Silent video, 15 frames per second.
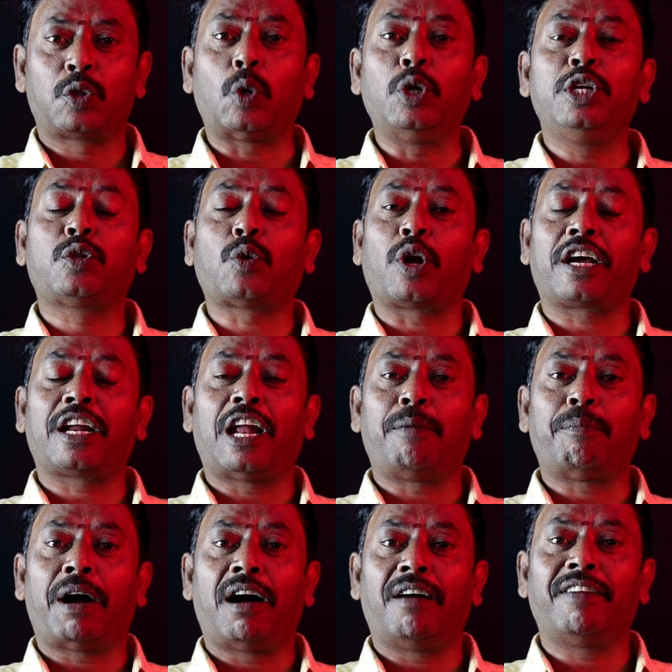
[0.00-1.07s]
தொழில்
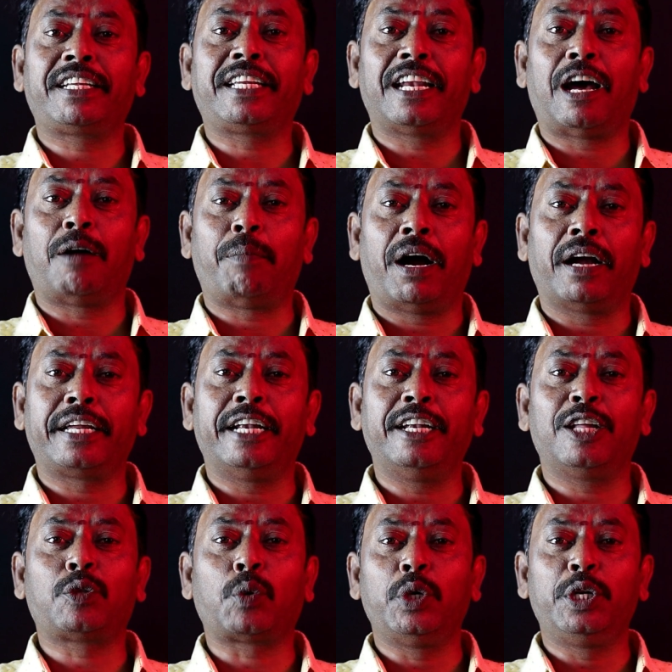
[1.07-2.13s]
தொடங்கலாமா வைக்கலாமா
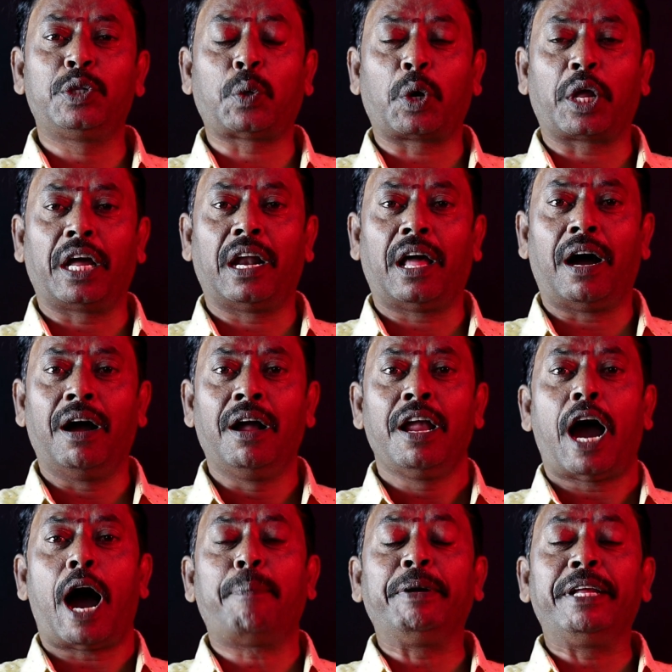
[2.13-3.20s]
என்ன தொழில் தொடங்கலாம்
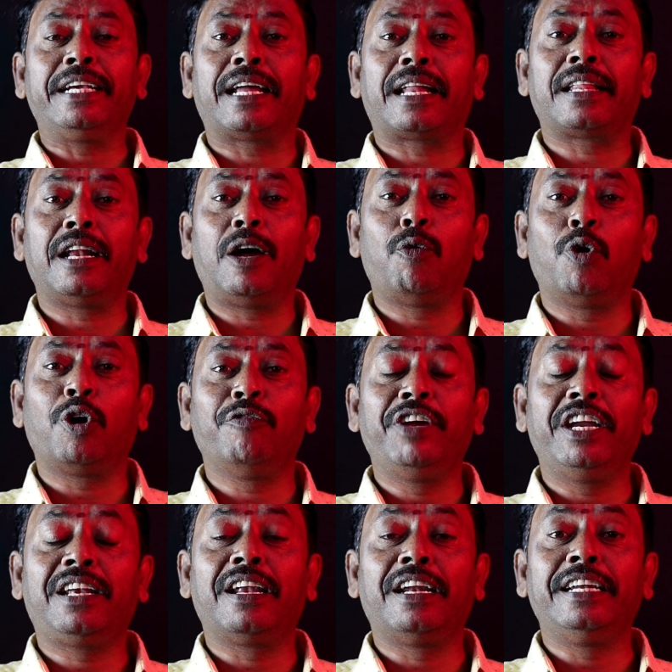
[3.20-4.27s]
அப்படிங்கிறதெல்லாம் உங்கள்
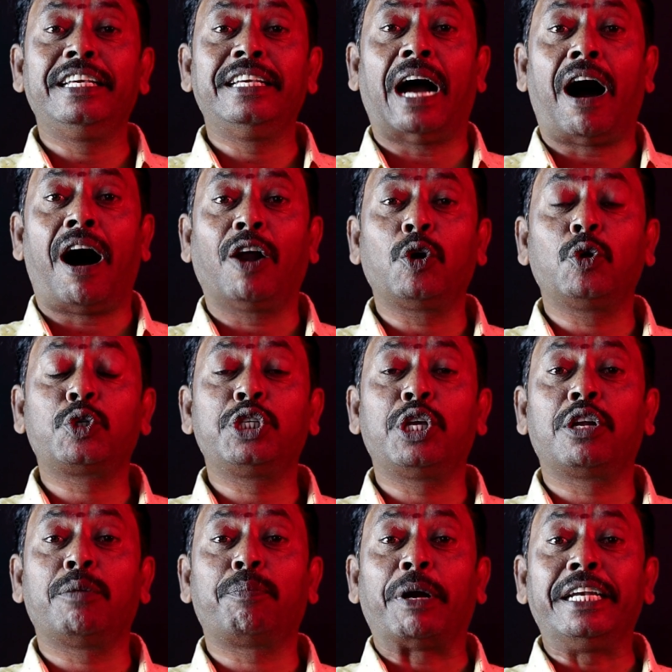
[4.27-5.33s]
வீட்டில் நீங்கள்
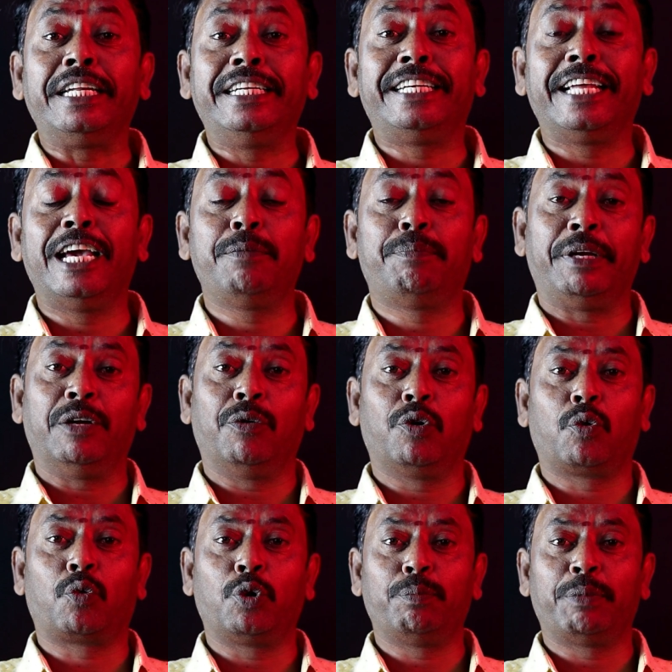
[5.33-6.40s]
ஆலோசனை பண்ணிக்கிட்டே இருப்பீங்க
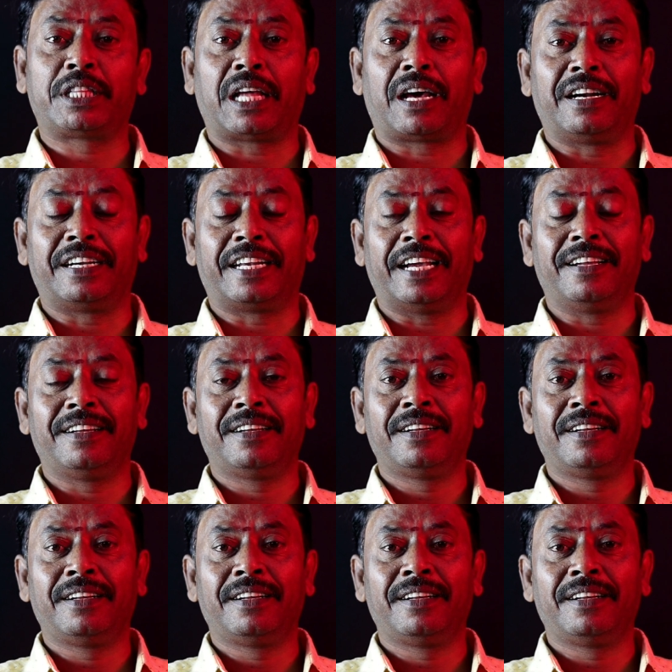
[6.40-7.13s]
உங்கள் குடும்பத்தார்கிட்ட